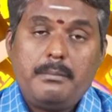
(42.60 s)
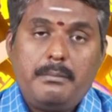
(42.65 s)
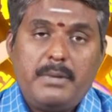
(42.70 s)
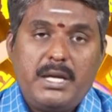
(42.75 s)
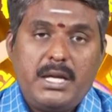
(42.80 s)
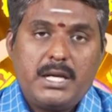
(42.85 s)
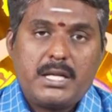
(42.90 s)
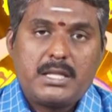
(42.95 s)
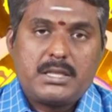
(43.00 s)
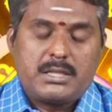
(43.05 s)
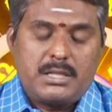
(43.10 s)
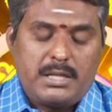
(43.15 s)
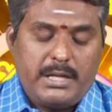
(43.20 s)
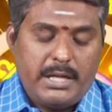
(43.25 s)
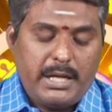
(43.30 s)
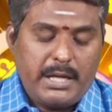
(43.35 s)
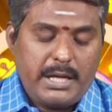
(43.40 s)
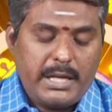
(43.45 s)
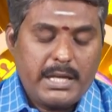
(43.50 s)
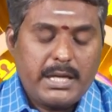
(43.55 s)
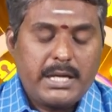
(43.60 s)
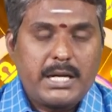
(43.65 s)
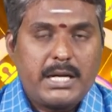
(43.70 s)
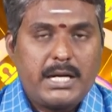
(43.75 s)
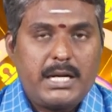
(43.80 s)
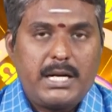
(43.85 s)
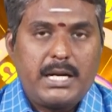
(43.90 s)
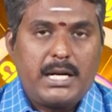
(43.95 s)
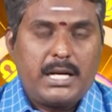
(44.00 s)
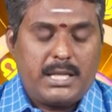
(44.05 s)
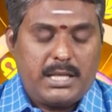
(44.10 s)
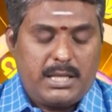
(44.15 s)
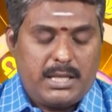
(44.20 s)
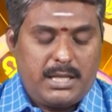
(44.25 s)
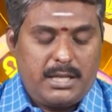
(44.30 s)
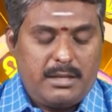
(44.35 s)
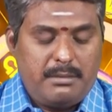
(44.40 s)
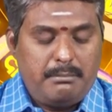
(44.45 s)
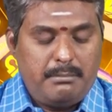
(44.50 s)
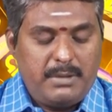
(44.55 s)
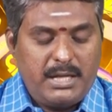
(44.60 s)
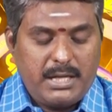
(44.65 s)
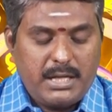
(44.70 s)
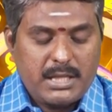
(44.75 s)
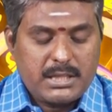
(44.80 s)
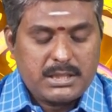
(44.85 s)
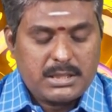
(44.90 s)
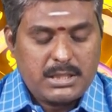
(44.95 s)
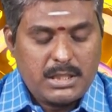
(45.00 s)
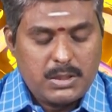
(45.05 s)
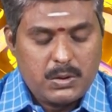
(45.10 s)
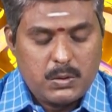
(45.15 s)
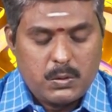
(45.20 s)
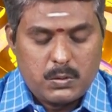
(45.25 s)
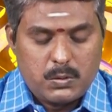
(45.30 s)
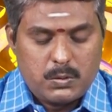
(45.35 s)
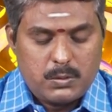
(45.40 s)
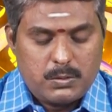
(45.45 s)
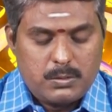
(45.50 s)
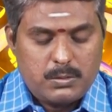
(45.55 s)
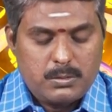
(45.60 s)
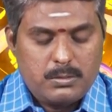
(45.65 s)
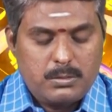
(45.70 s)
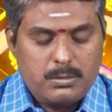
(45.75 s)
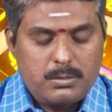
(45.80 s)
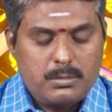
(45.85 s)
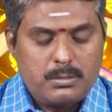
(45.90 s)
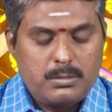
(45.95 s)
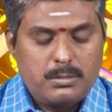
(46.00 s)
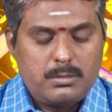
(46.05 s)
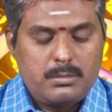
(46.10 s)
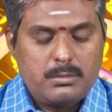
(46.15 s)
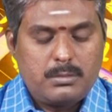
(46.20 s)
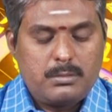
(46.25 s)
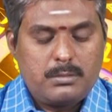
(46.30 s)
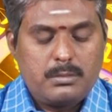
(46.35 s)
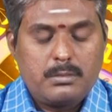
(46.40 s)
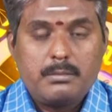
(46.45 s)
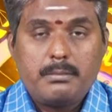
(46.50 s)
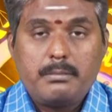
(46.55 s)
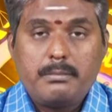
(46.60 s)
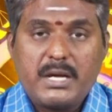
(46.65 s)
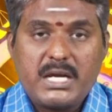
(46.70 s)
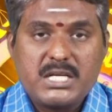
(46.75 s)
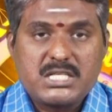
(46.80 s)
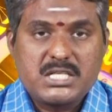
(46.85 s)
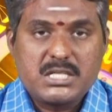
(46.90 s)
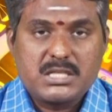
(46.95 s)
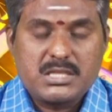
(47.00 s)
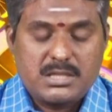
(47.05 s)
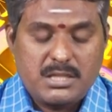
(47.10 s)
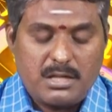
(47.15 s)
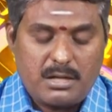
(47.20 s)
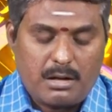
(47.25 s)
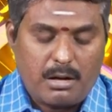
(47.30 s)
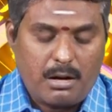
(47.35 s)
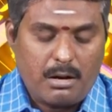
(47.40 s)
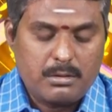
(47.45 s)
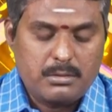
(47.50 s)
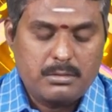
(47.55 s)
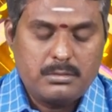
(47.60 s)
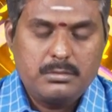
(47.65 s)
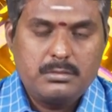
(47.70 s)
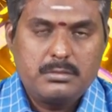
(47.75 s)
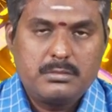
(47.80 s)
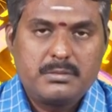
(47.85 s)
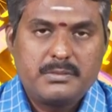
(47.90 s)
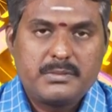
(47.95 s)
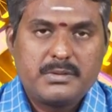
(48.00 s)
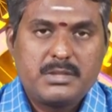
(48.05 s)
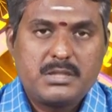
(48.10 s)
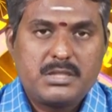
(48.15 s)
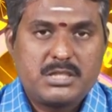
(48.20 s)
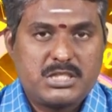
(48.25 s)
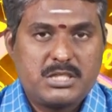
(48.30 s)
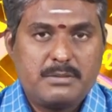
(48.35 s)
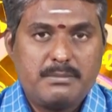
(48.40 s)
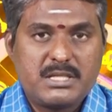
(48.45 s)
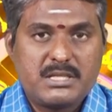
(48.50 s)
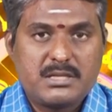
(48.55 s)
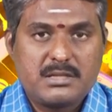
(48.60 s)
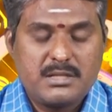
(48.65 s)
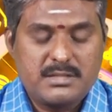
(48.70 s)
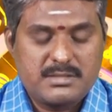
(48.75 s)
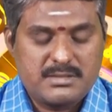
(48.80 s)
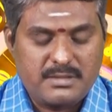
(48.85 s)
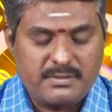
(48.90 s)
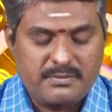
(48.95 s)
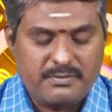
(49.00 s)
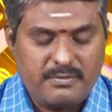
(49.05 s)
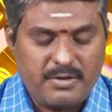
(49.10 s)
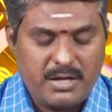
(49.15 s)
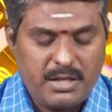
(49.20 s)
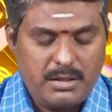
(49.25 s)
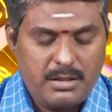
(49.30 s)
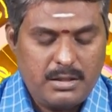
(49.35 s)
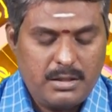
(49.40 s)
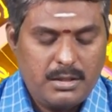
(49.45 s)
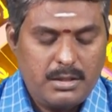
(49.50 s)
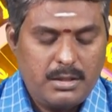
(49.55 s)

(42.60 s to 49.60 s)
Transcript: மீனத் இன்றைய கிரக நிலை மீனத்தில் குரு மேஷத்தில் ராகு ரிஷபத்தில் செவ்வாய்